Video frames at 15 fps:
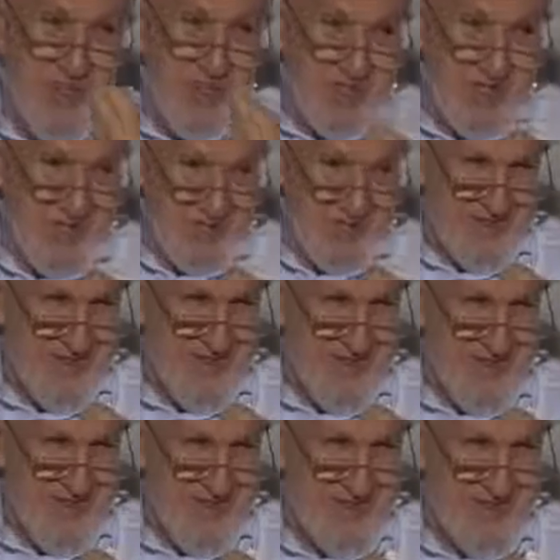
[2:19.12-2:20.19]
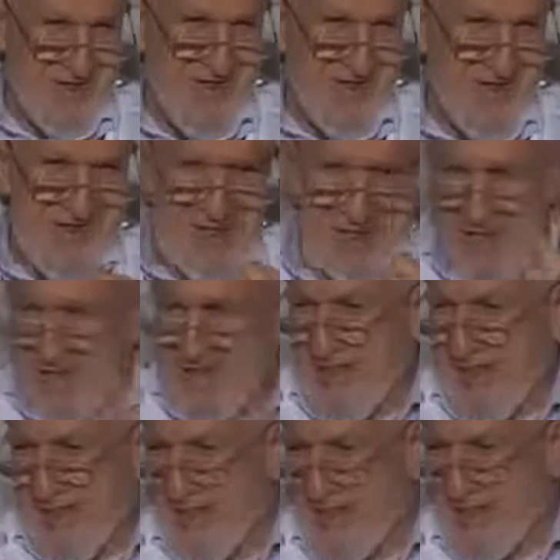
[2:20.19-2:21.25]
yaşarsın.
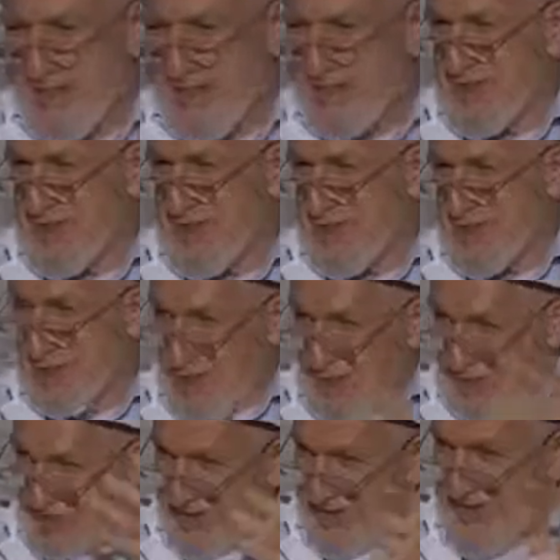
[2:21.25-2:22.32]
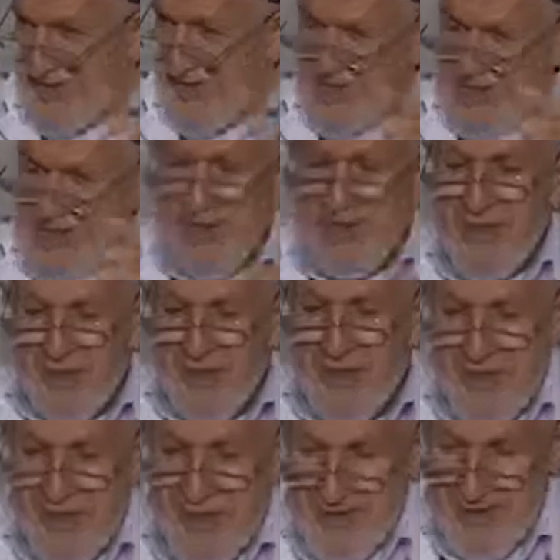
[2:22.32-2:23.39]
Cennetteki sıkıntı olmadığı gibi
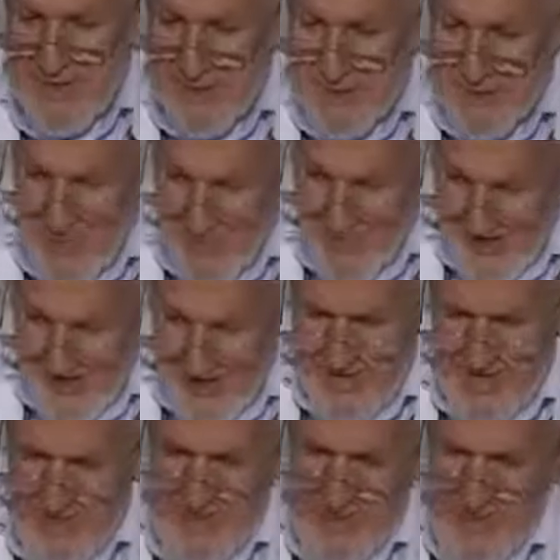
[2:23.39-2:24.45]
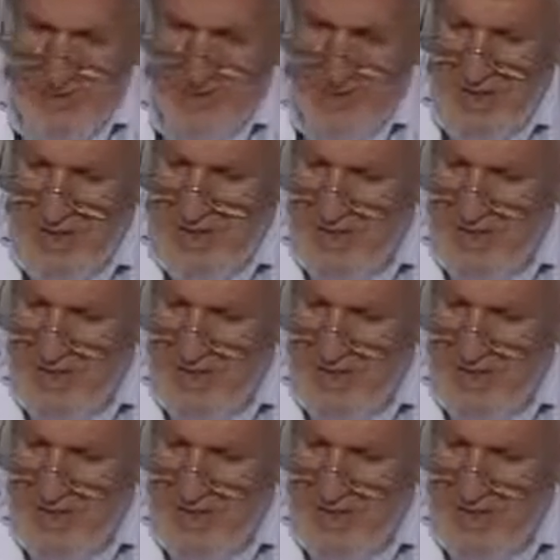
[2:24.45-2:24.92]
dünyada da sıkıntı olmaz. E